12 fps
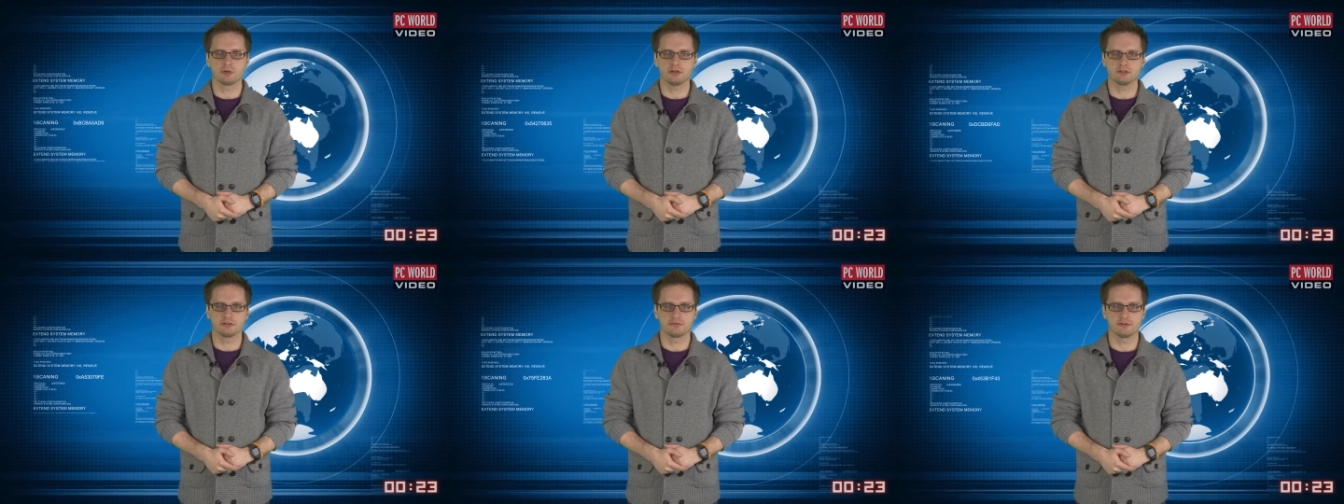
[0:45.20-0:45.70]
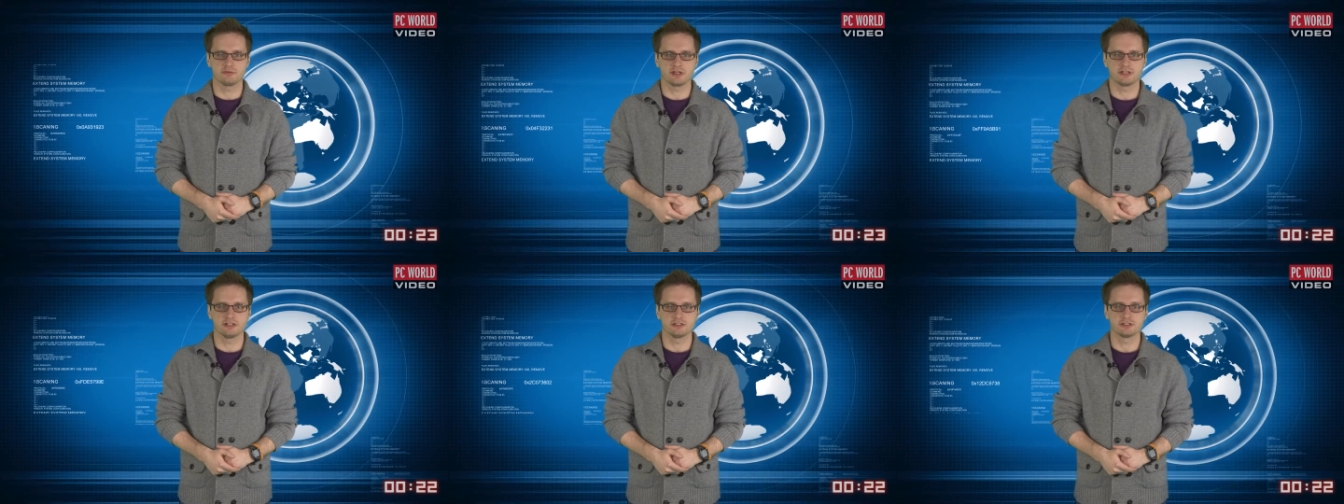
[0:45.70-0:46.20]
prognoz firmy
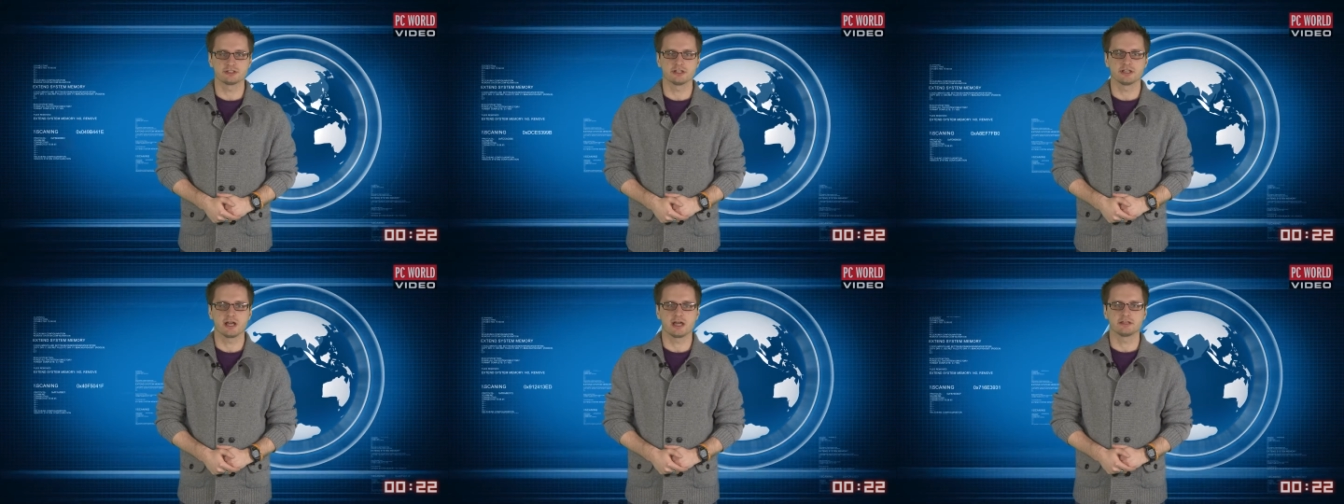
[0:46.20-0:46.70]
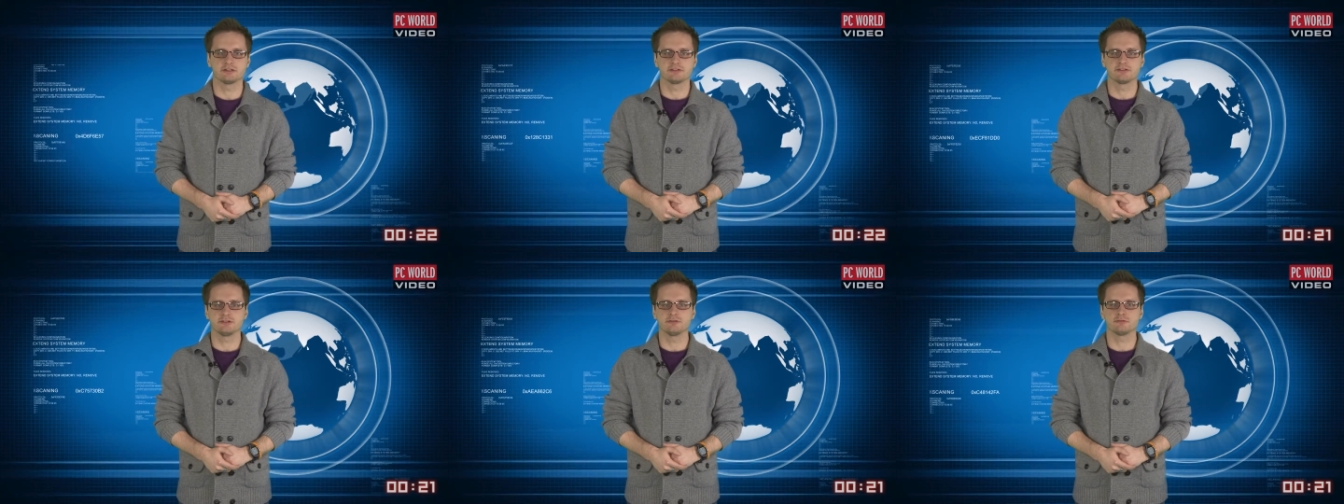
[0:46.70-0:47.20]
analitycznej IDC